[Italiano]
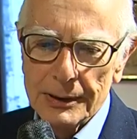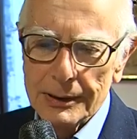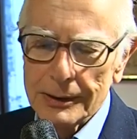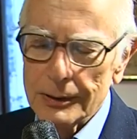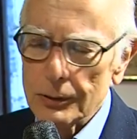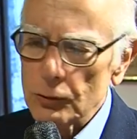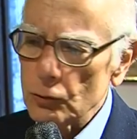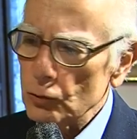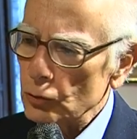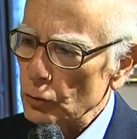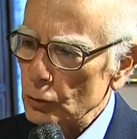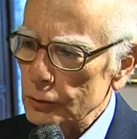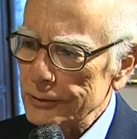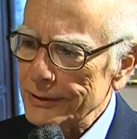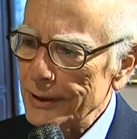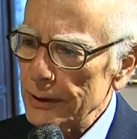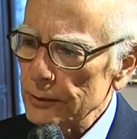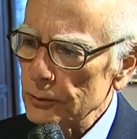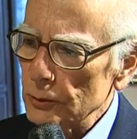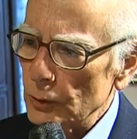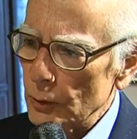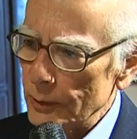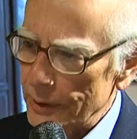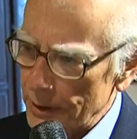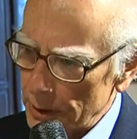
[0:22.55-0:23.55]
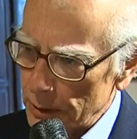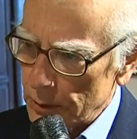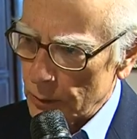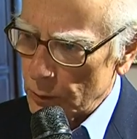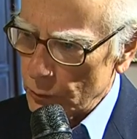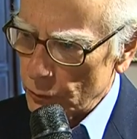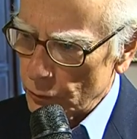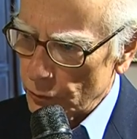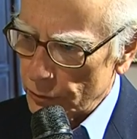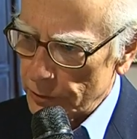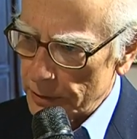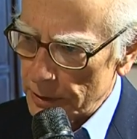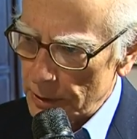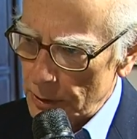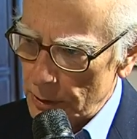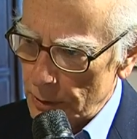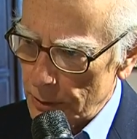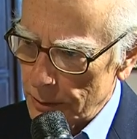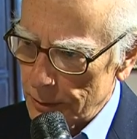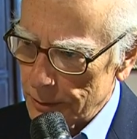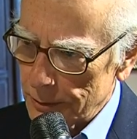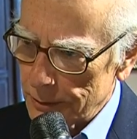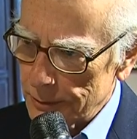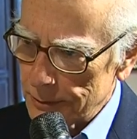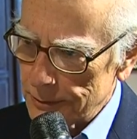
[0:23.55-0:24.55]
non soltanto nel
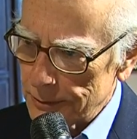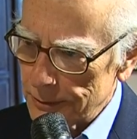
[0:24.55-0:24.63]
consiglio,